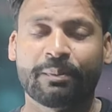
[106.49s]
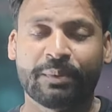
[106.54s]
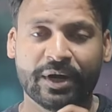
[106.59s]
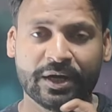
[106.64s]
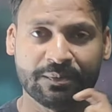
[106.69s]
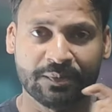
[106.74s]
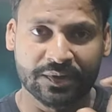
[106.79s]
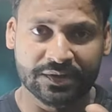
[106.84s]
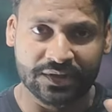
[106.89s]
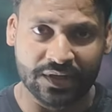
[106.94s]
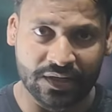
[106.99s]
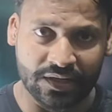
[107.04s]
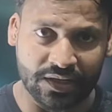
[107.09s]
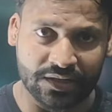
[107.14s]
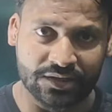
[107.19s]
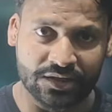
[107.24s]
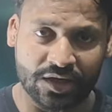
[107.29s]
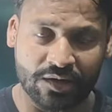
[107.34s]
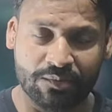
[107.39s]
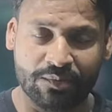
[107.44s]
आप एडमिशन
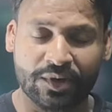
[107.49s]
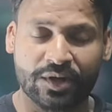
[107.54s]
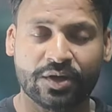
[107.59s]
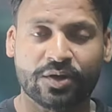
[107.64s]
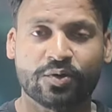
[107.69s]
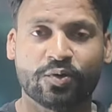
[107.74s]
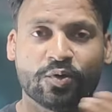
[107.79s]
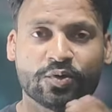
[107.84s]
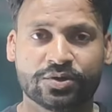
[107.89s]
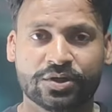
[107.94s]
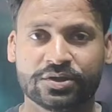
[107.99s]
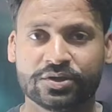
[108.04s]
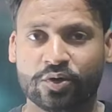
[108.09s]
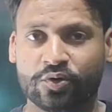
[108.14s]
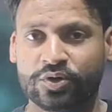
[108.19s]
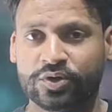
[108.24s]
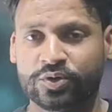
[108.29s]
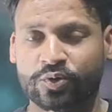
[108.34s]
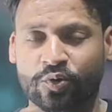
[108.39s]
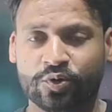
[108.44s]
ले सकें मेरी कोशिश
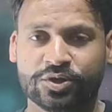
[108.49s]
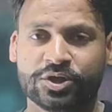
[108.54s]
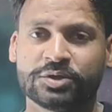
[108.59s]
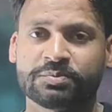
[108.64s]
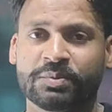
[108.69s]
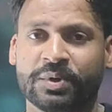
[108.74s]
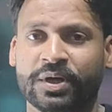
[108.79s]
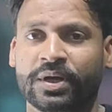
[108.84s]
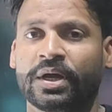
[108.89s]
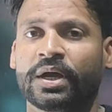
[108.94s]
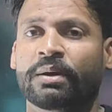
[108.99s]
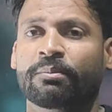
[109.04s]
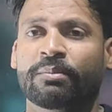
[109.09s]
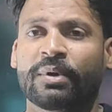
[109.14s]
और इस कोशिश में